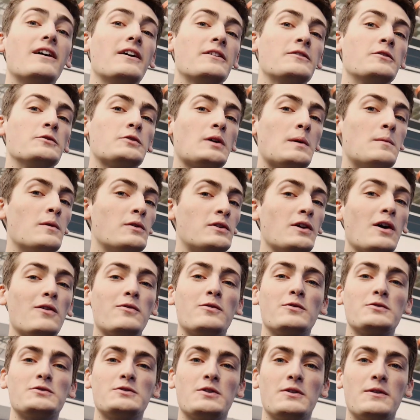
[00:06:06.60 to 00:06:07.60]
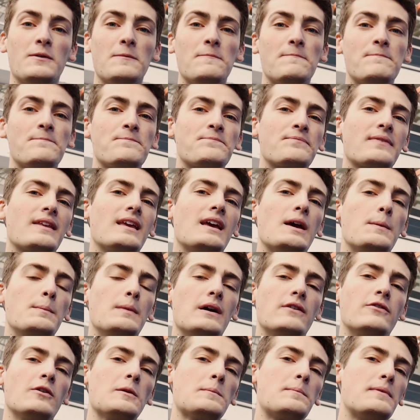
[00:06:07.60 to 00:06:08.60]
Et voilà, notre moteur fonctionne.
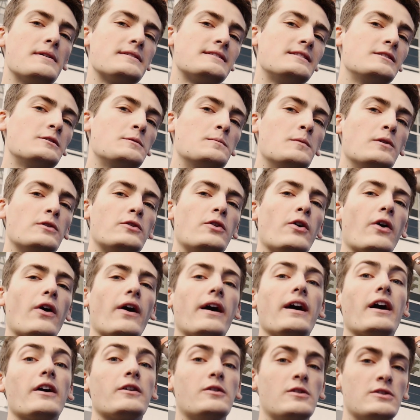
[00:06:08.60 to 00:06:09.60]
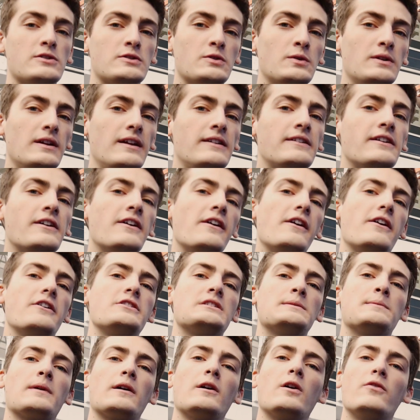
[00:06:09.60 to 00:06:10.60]
Mais avant de passer au moteur Ergol
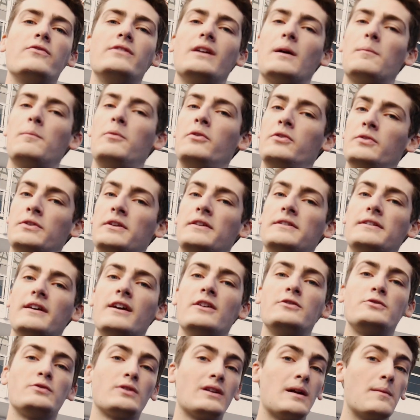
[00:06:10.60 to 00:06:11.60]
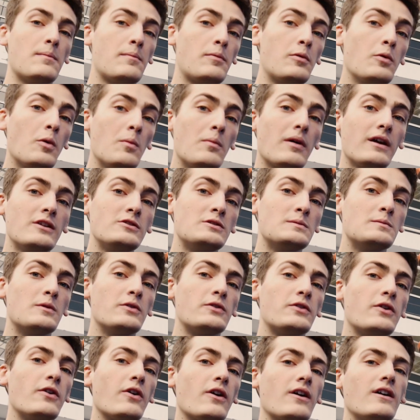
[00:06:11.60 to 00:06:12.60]
solide, j'aimerais revenir plus en détail sur la
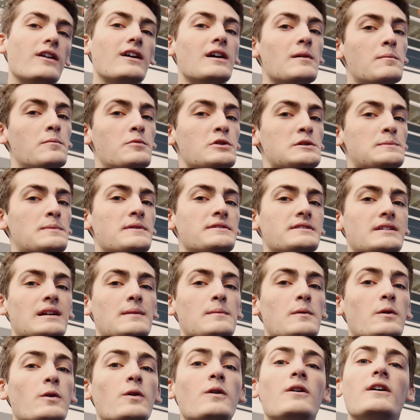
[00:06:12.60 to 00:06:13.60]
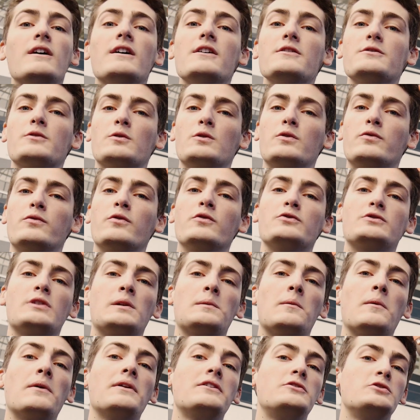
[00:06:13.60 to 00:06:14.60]
plomberie du moteur et plus spécialement sur le
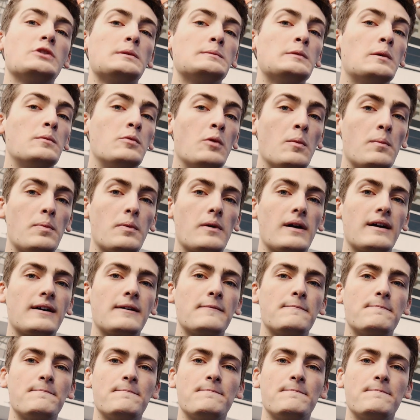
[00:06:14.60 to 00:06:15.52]
fonctionnement des turbopompe.